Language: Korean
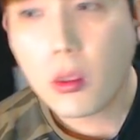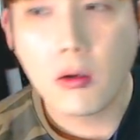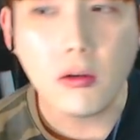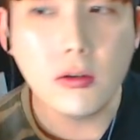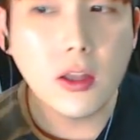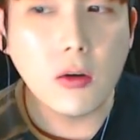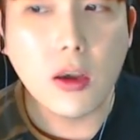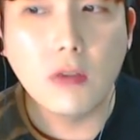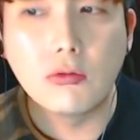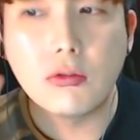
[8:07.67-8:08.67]
형, 근데 왜
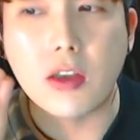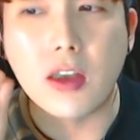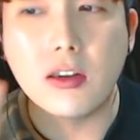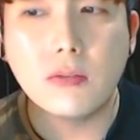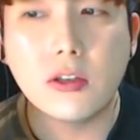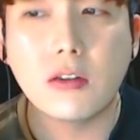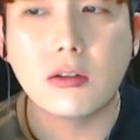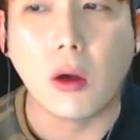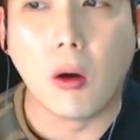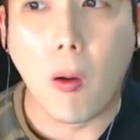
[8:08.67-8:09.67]
이렇게 눈을 개슴칠했
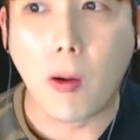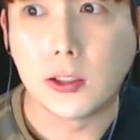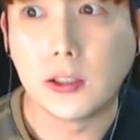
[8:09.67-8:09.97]
떠?